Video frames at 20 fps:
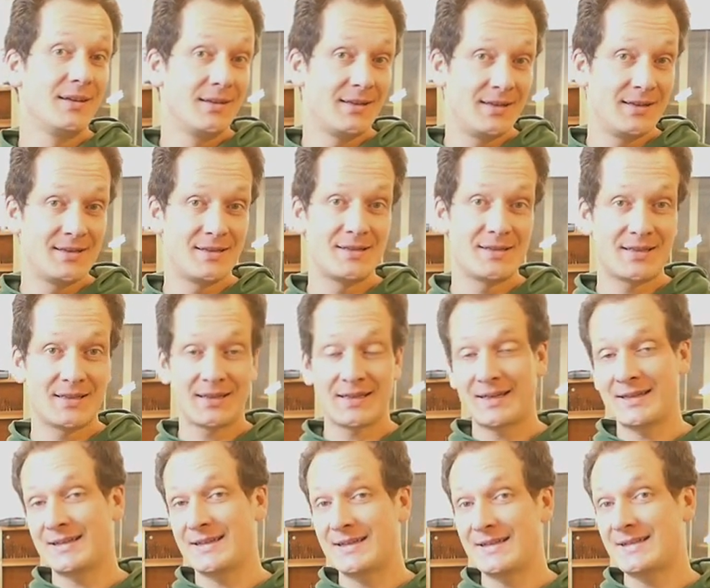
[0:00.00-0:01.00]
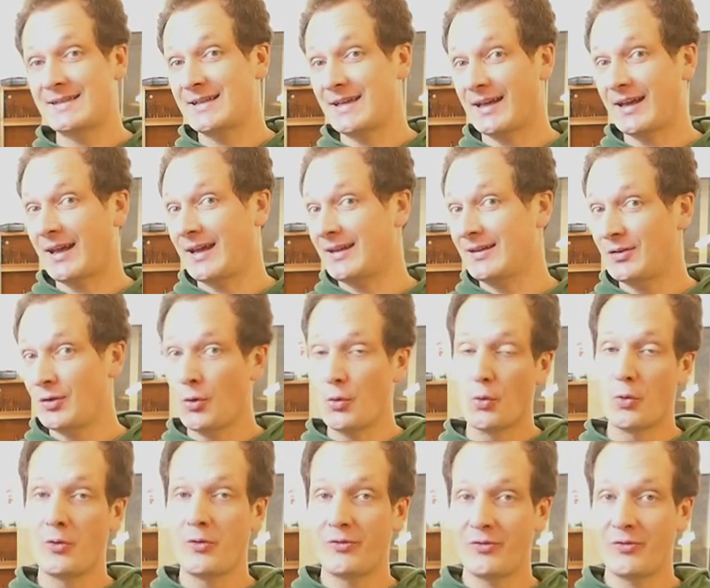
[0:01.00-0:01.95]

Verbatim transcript: Dieses Gerät ist ja recht hoch